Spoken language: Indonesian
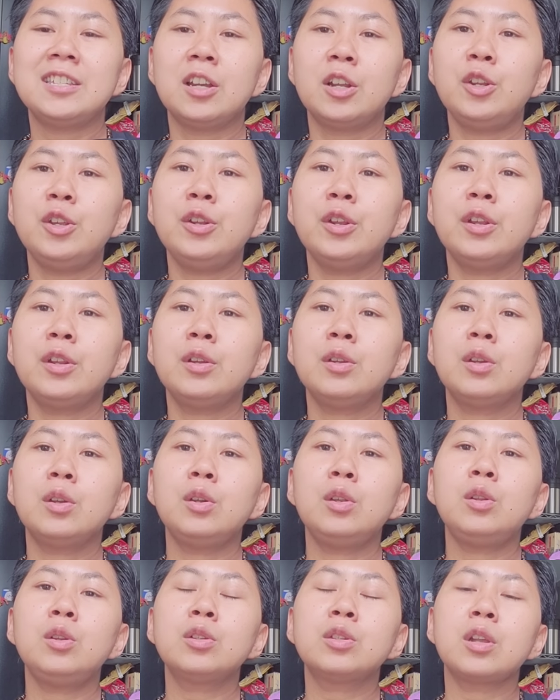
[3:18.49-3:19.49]
Jadi
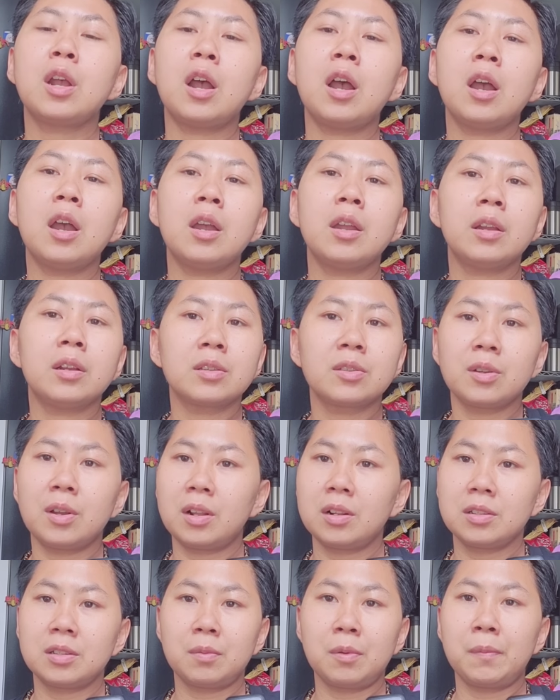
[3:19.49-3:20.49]
neneknya ini sayang
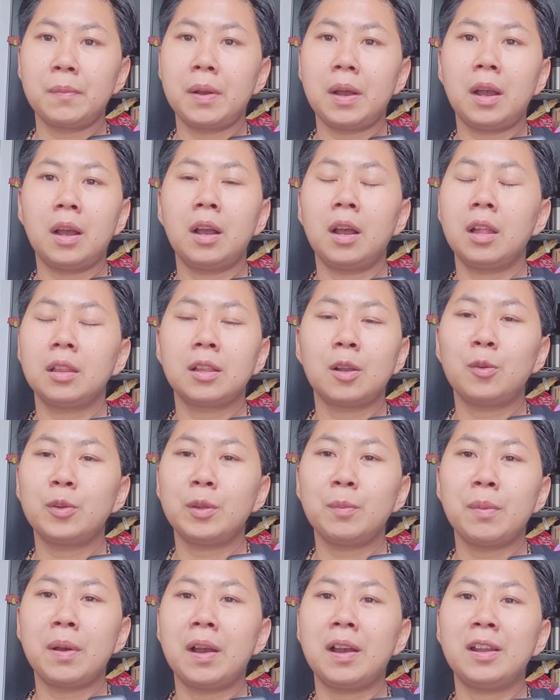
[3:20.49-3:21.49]
sekali sama Mbak A. Nggak tahu
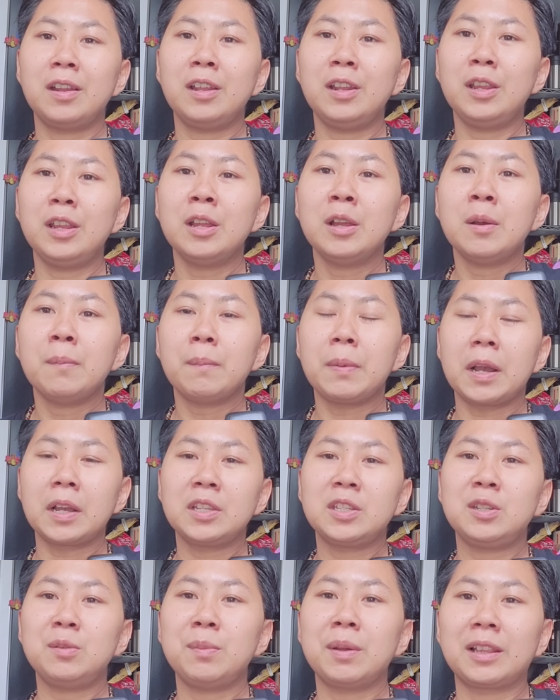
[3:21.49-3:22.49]
nih Mbak A ini
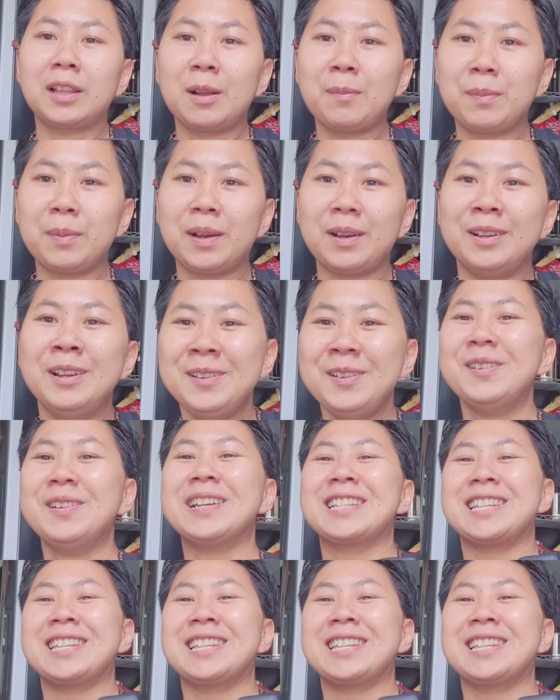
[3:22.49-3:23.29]
pakai jimat apa.